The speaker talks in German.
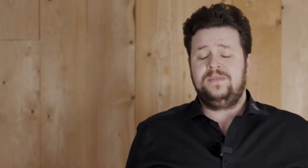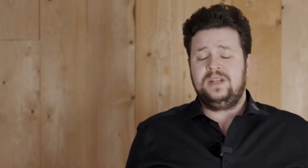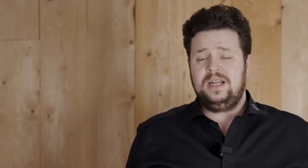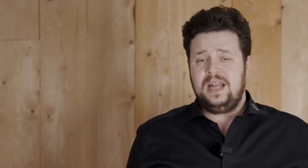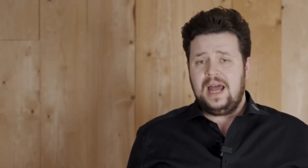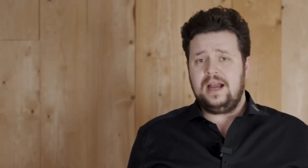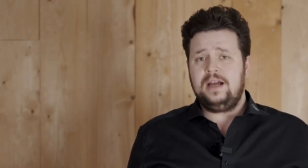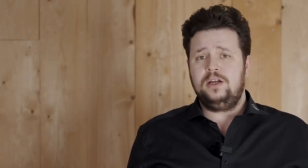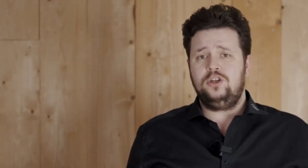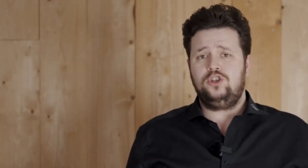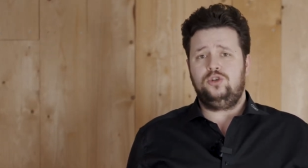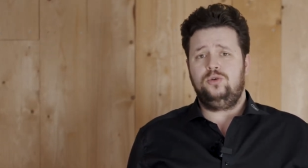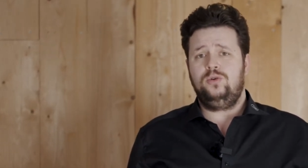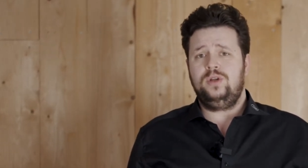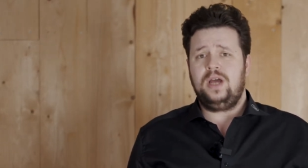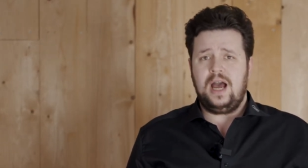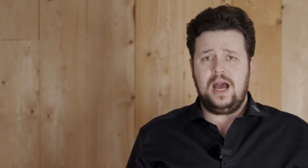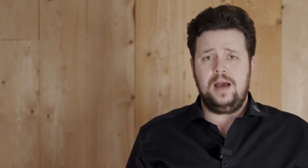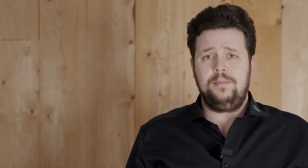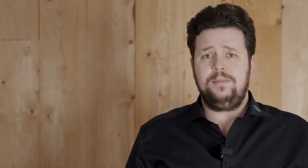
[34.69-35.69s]
Ein langer,
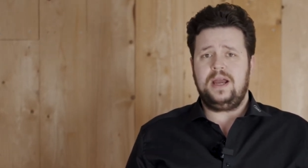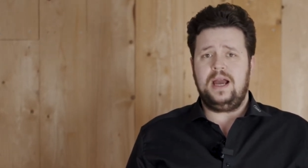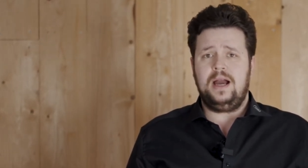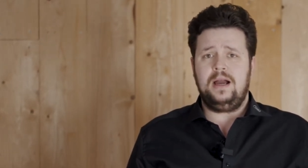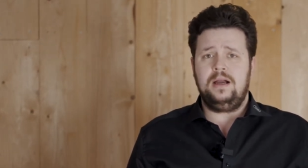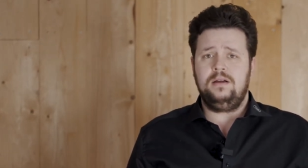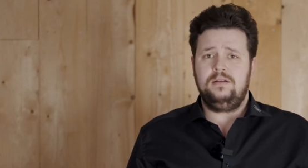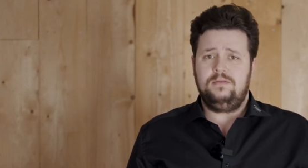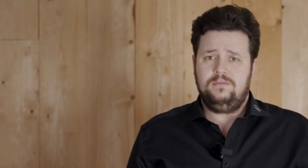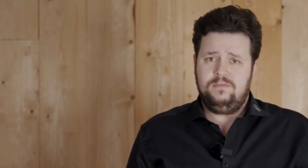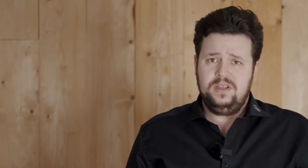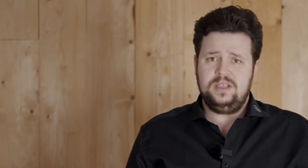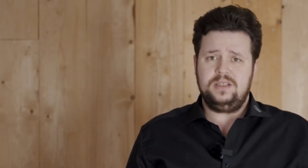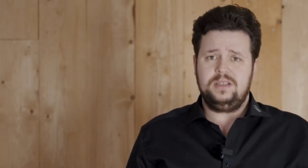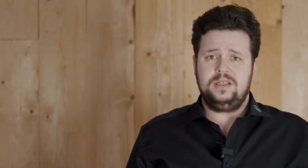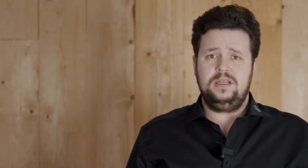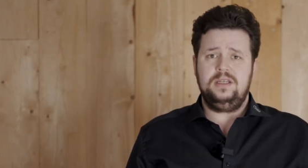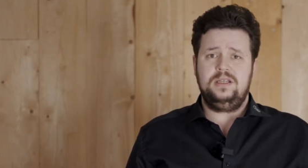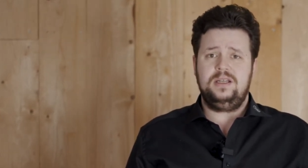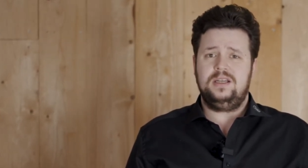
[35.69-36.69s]
schöner Abgang, ein
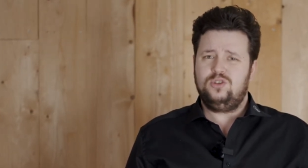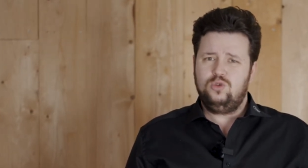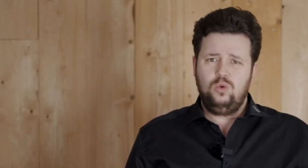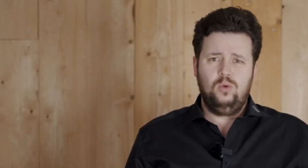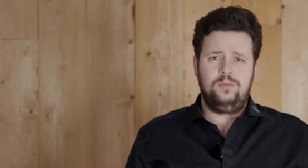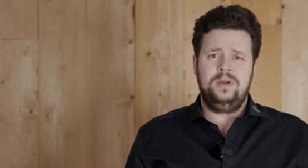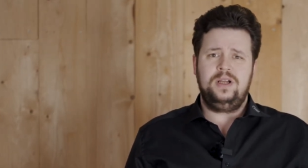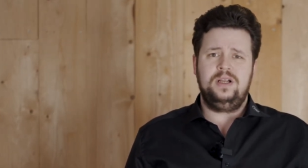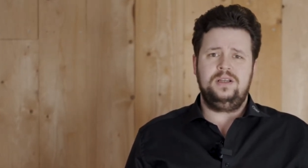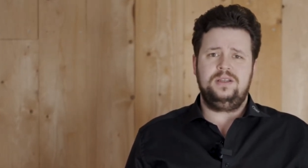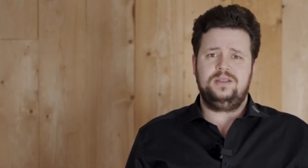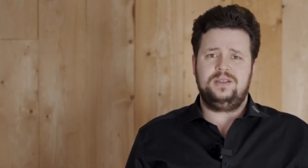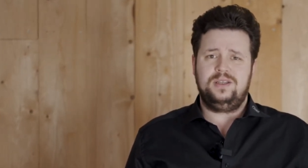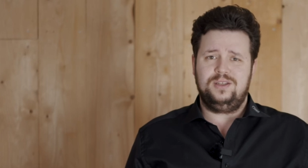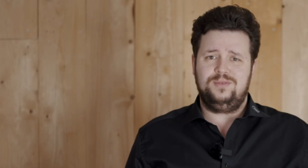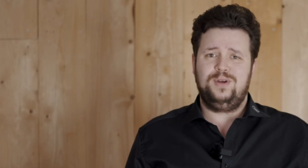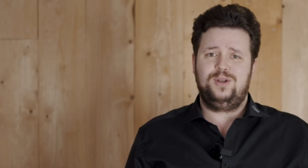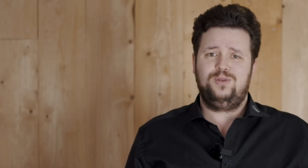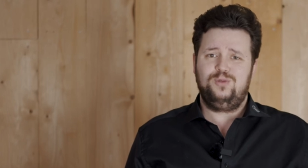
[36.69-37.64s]
Whisky, der so mild ist, dass man